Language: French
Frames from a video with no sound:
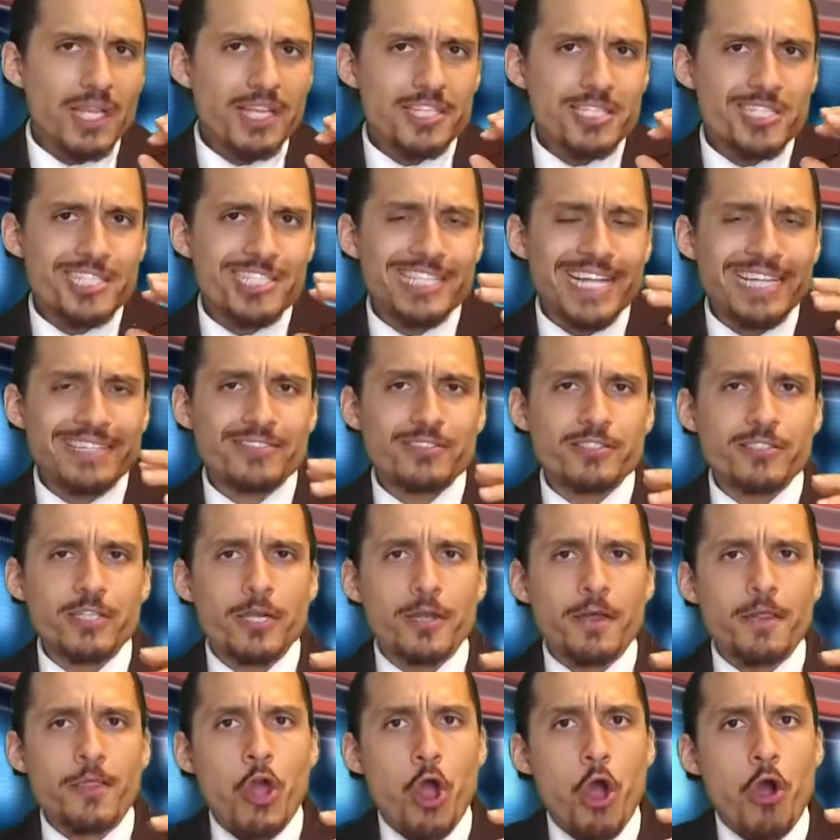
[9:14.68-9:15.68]
cette
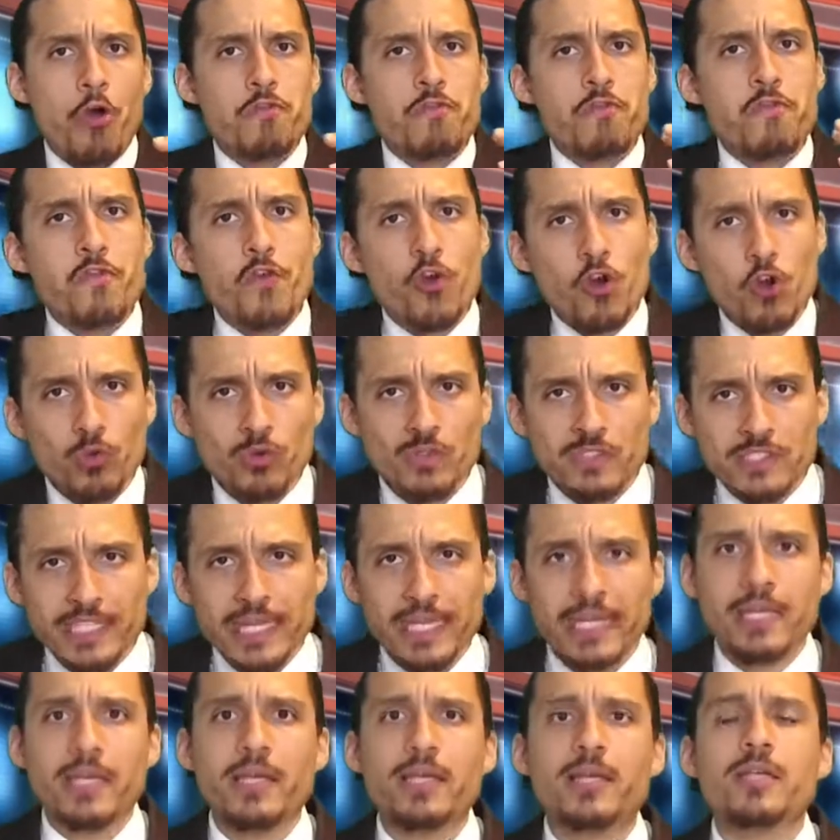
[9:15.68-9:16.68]

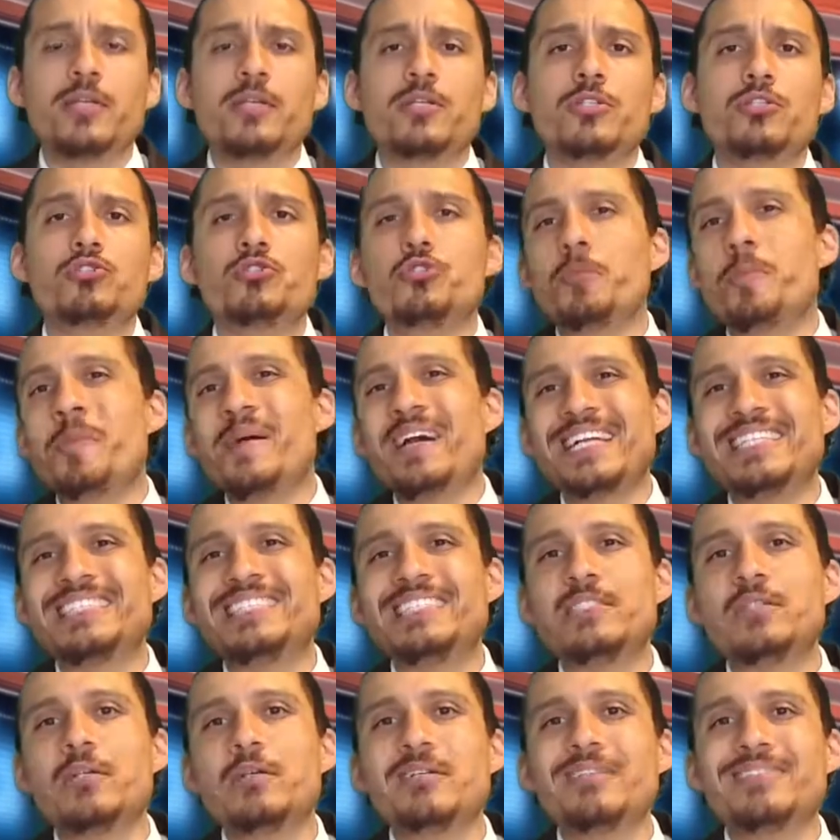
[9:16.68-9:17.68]
volonté du
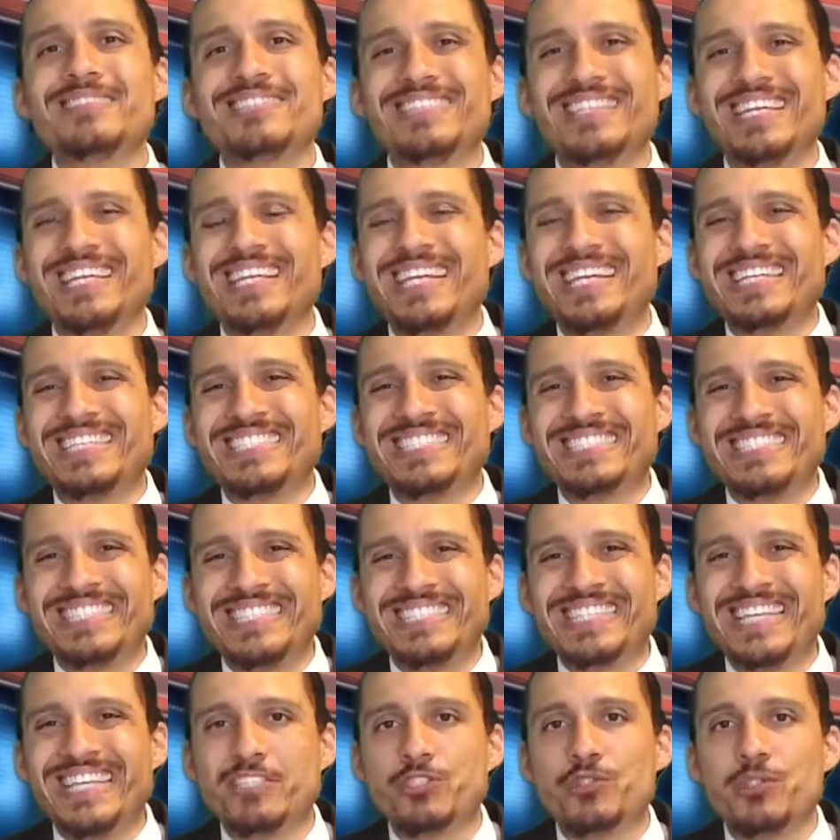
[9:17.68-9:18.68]
président des
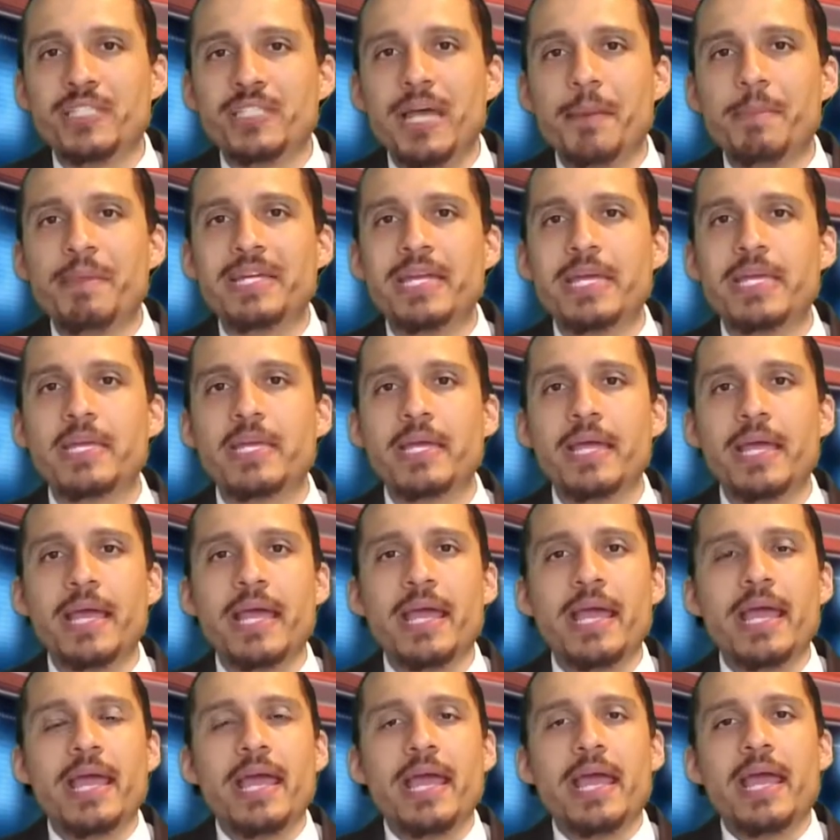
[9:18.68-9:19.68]
États-Unis d'Amérique
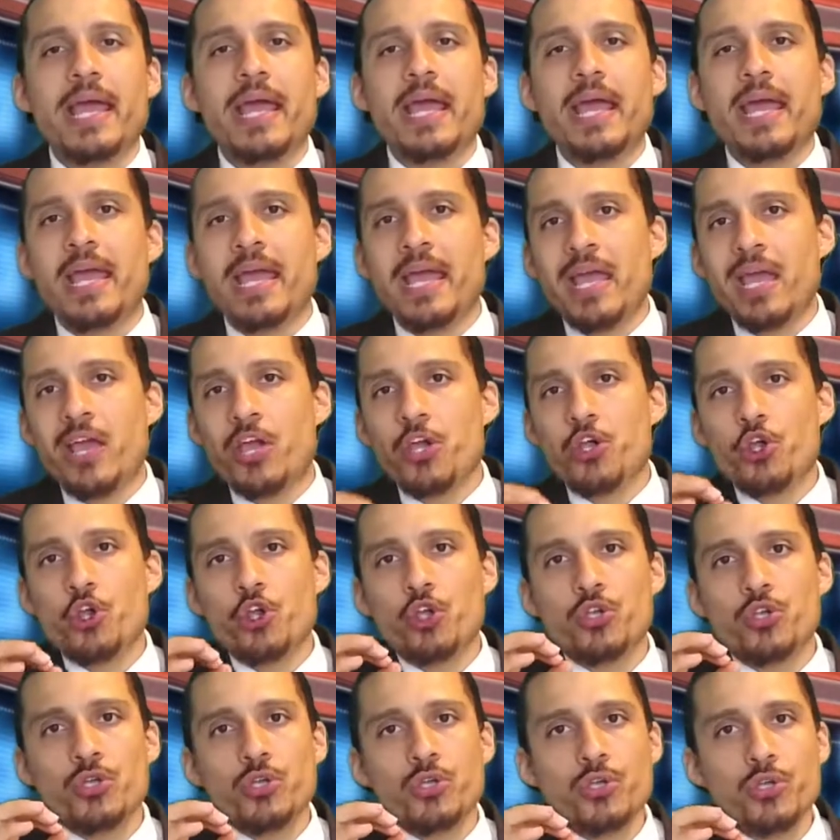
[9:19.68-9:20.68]
est
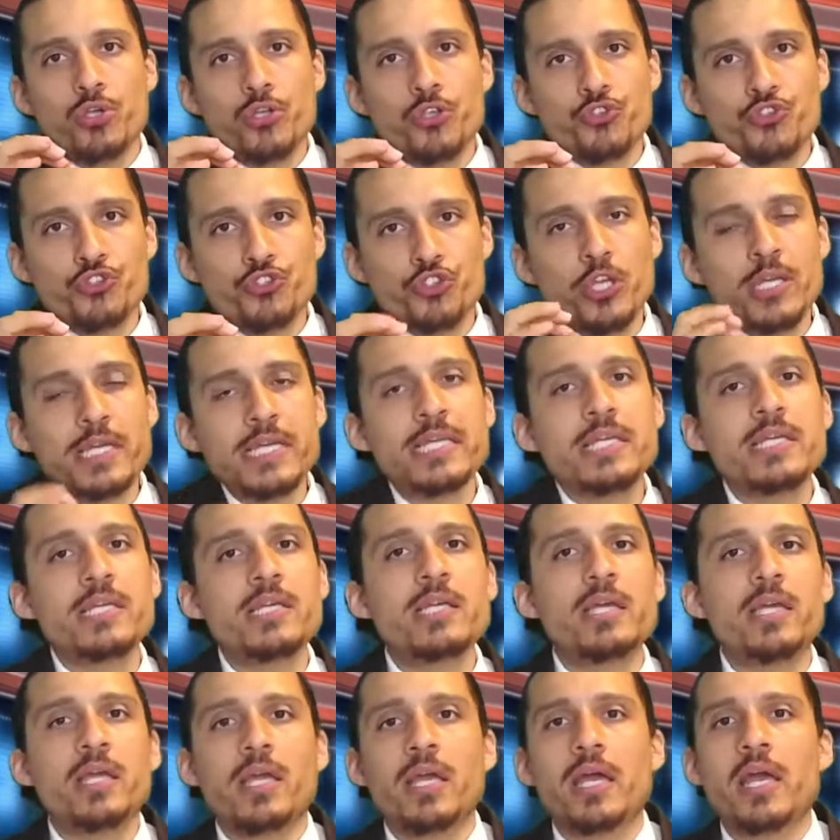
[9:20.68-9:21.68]
ce
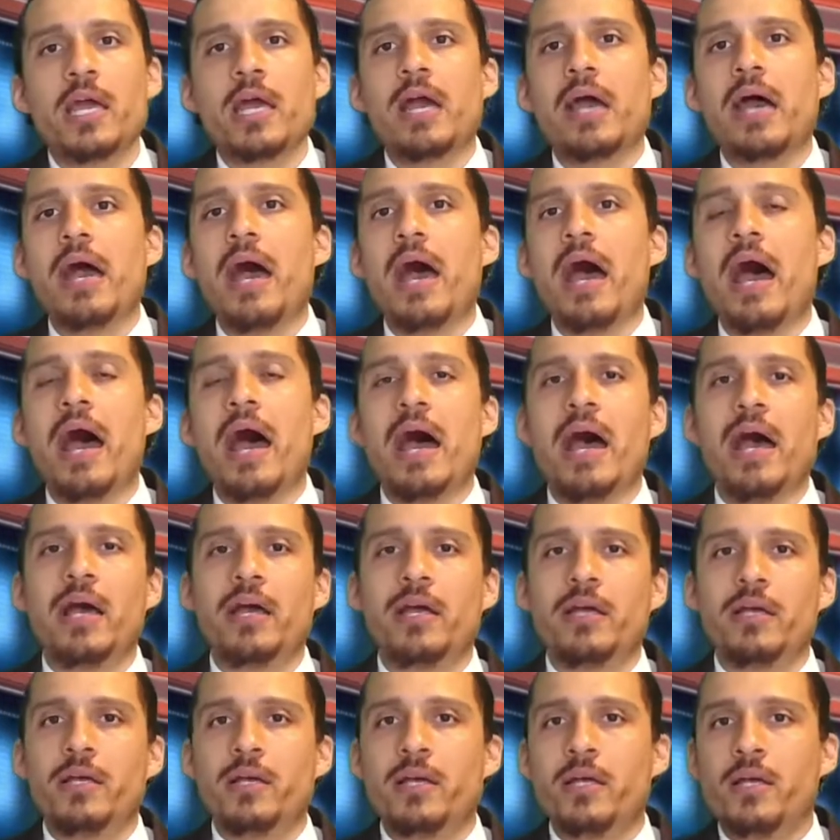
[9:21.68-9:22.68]
qui a
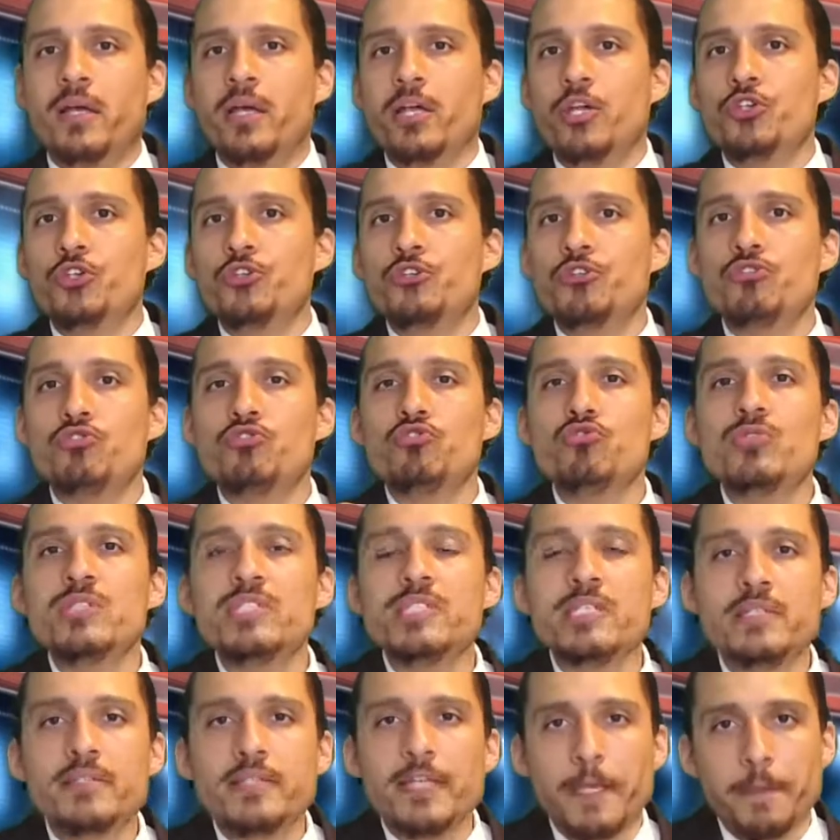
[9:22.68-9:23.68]

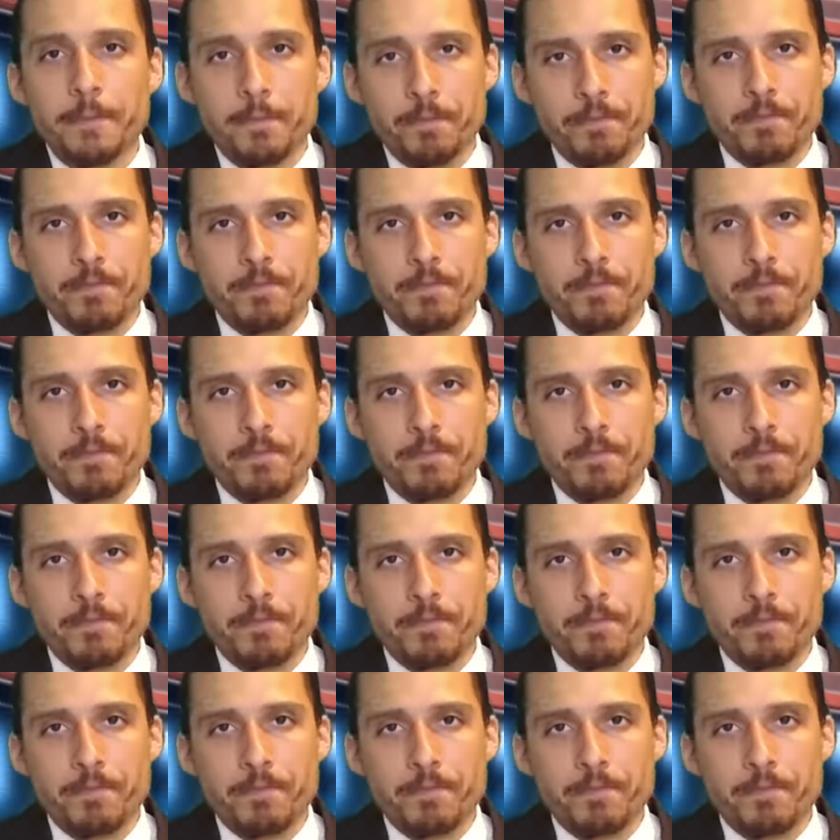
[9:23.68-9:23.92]
suscité